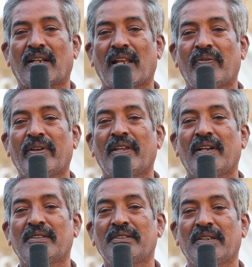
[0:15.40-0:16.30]
నలభై
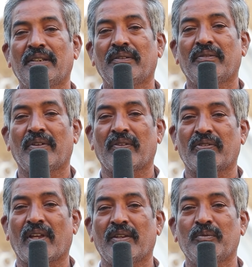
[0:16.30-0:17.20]
నలభైదేళ్ల నుంచి
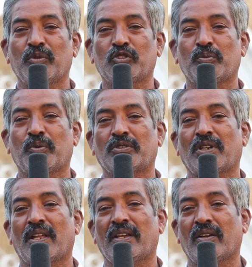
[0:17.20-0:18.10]
వ్యవసాయం
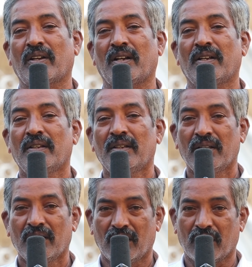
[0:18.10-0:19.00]
పశుపోషణ యొక్క
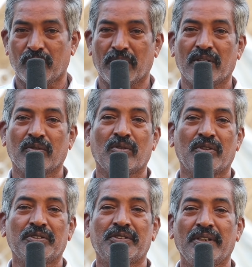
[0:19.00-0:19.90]
అనుబంధం
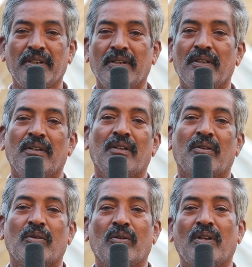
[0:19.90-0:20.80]
గుర్తించి
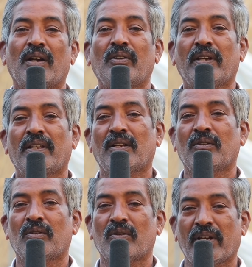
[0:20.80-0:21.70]
రెండు నాటు
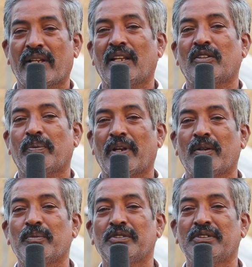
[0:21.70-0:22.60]
గేదెలు రెండు ఎకరాలతో
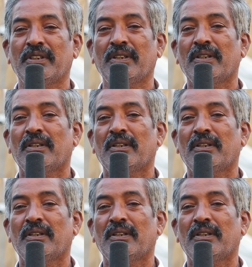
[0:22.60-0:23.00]
ప్రారంభించి